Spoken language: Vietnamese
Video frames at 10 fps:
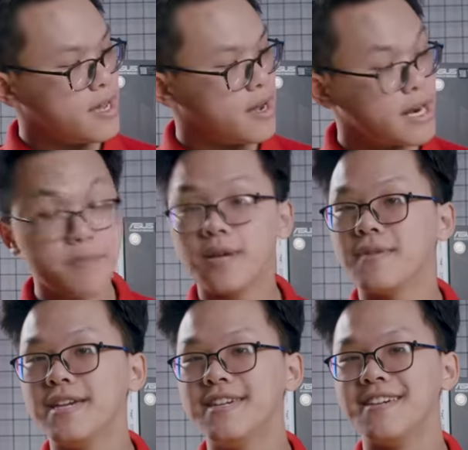ở ờ,
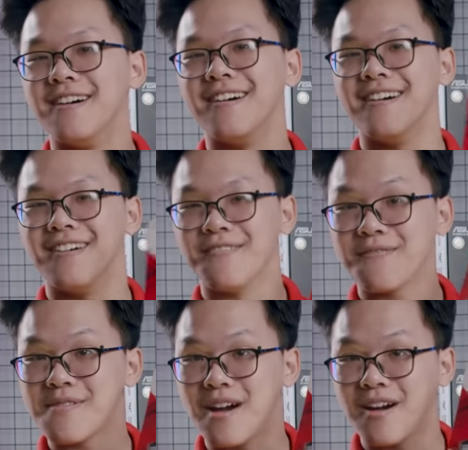500GB uh, ờ,
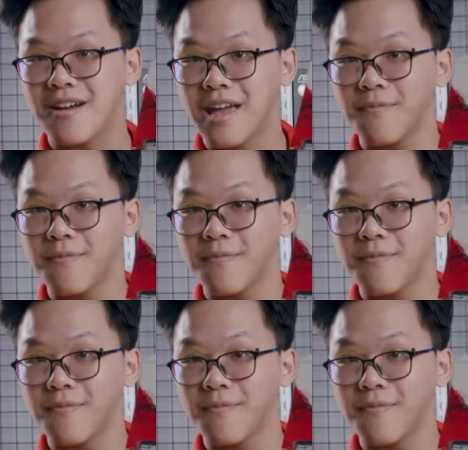uh, ờ,